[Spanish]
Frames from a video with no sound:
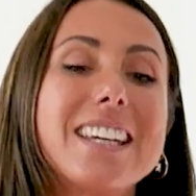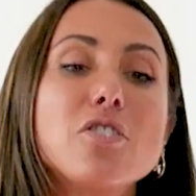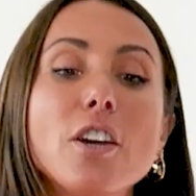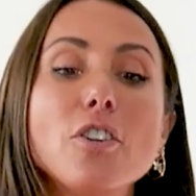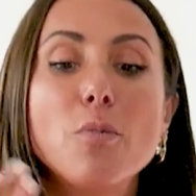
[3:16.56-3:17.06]
¿Qué
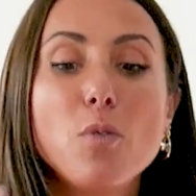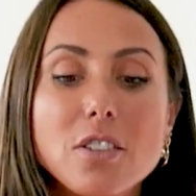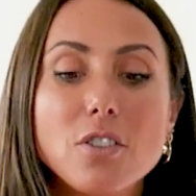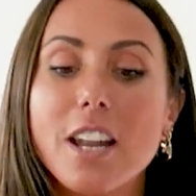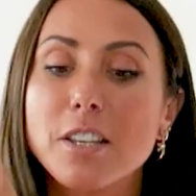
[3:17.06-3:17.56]
es lo que yo
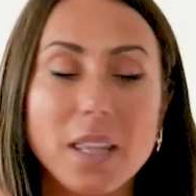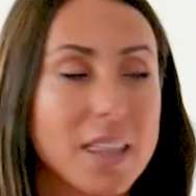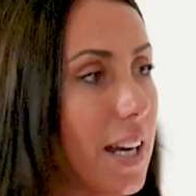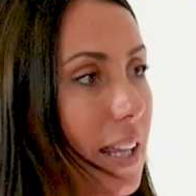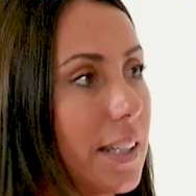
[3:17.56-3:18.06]
muestro? La
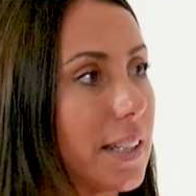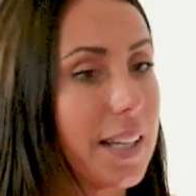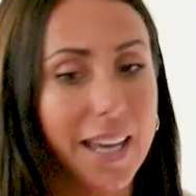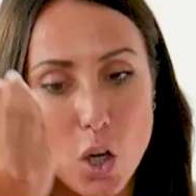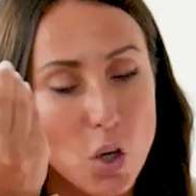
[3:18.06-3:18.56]
especialidad,
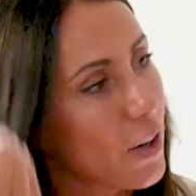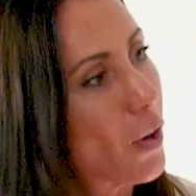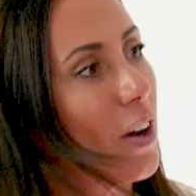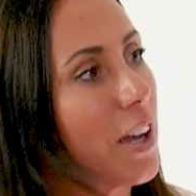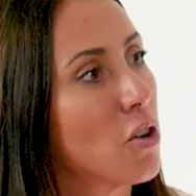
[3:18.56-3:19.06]
que, los
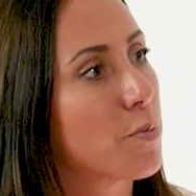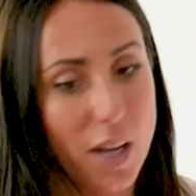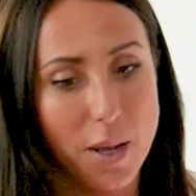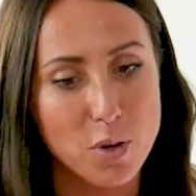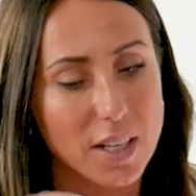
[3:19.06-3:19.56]
recogidos,
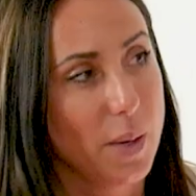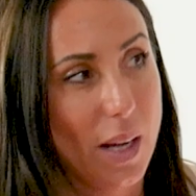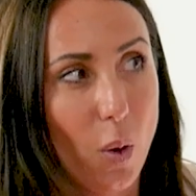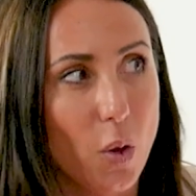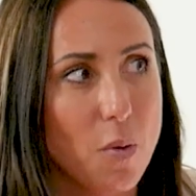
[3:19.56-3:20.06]
porque, porque es
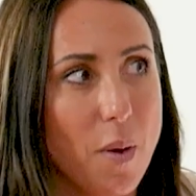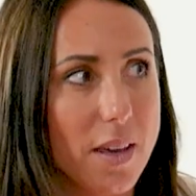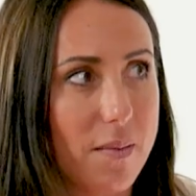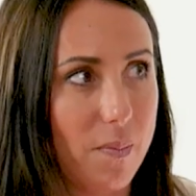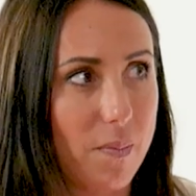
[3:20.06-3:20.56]
mi negocio,
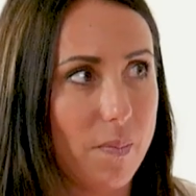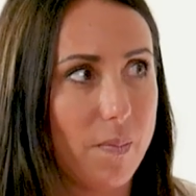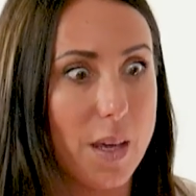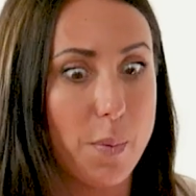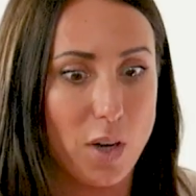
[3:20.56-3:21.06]
ahí.
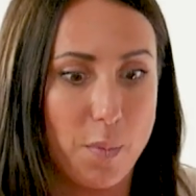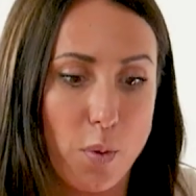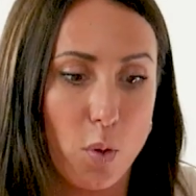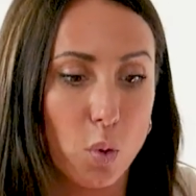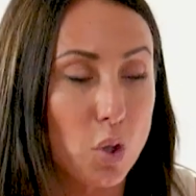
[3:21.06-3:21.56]
Y porque
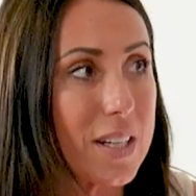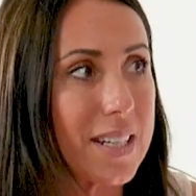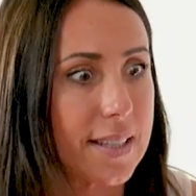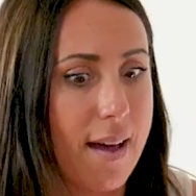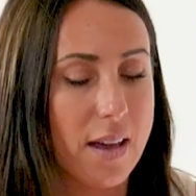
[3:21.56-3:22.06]
mi producto
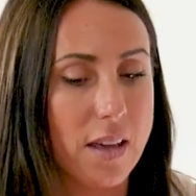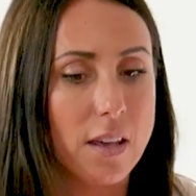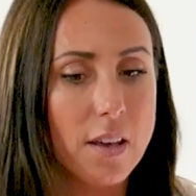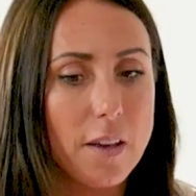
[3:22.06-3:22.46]
está ahí. Claro,